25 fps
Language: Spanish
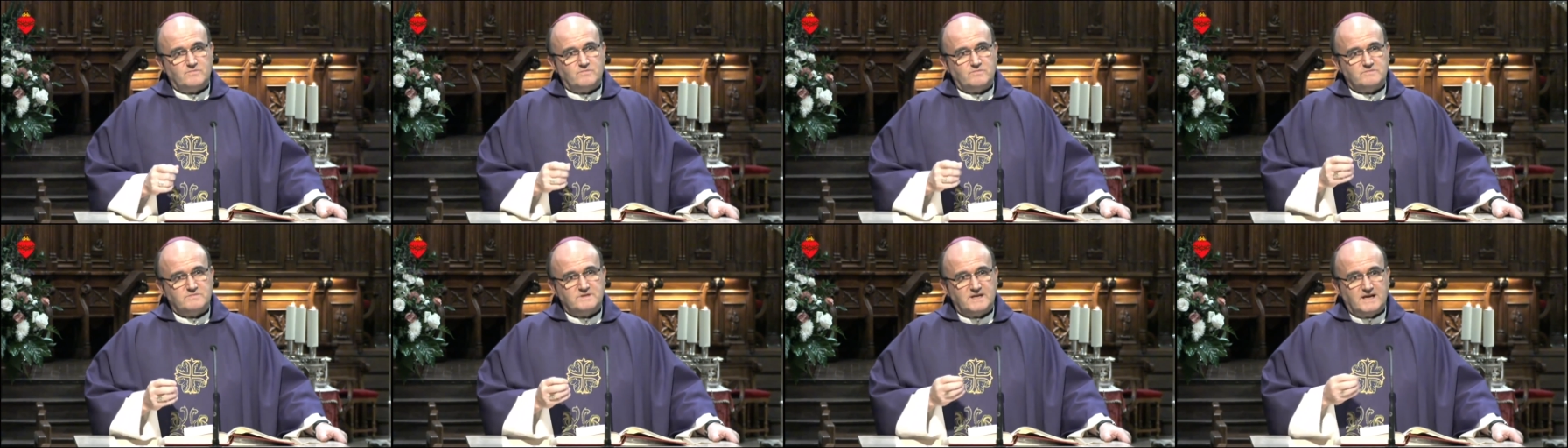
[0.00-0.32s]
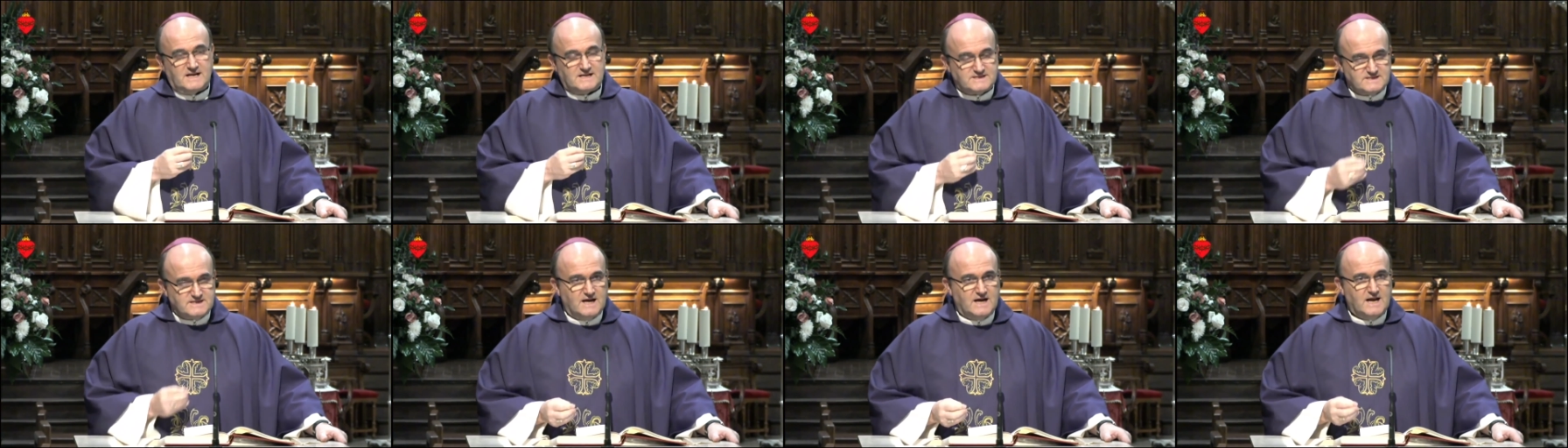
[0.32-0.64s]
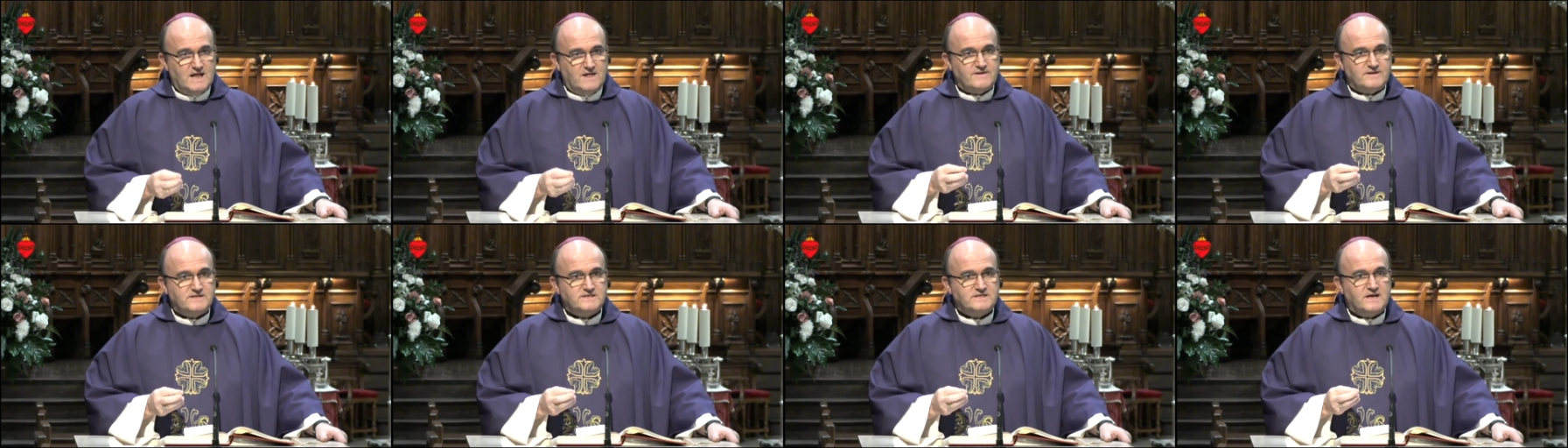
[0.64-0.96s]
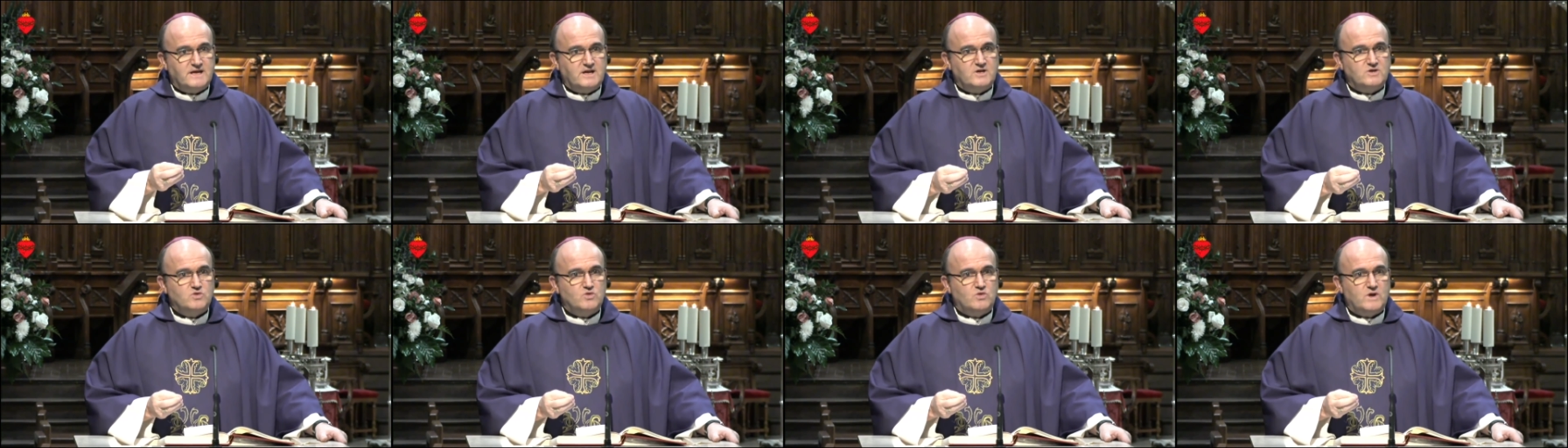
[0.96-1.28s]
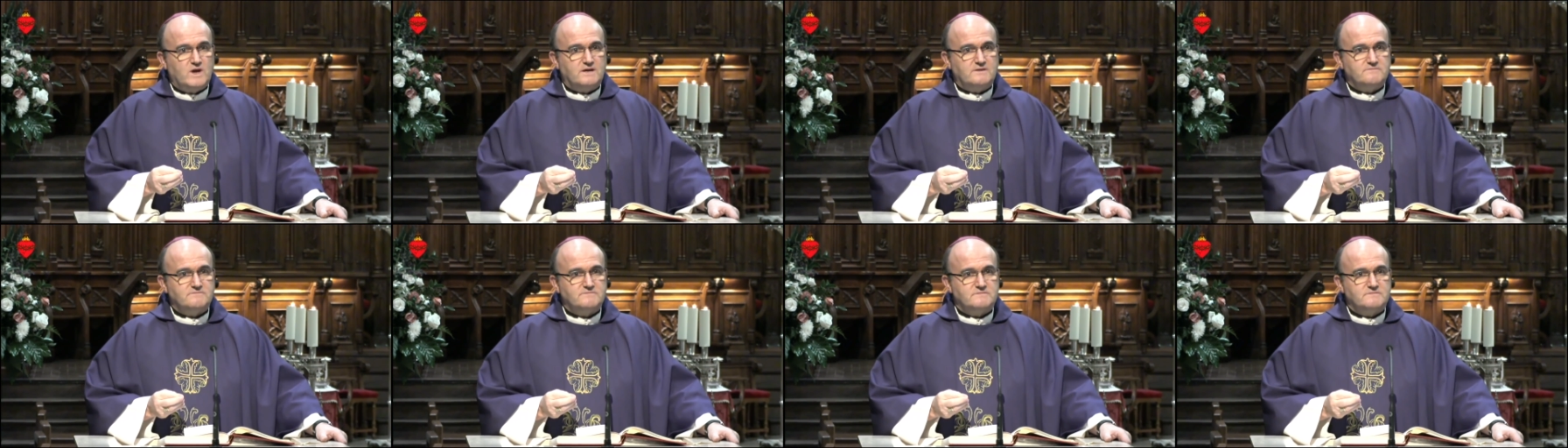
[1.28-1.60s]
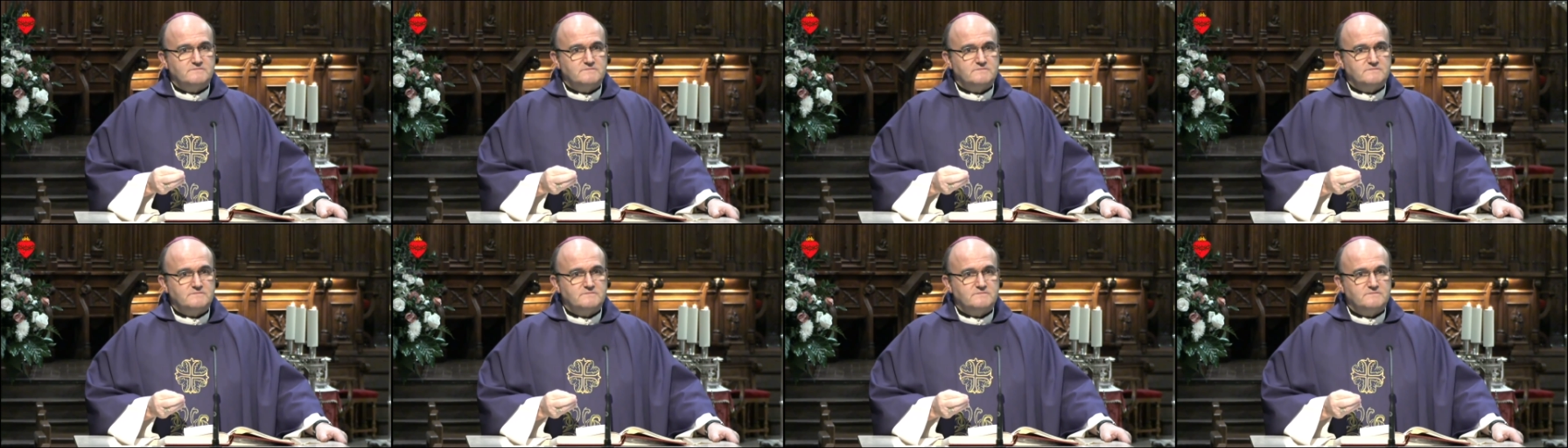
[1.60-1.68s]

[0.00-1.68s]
de la Sagrada Escritura,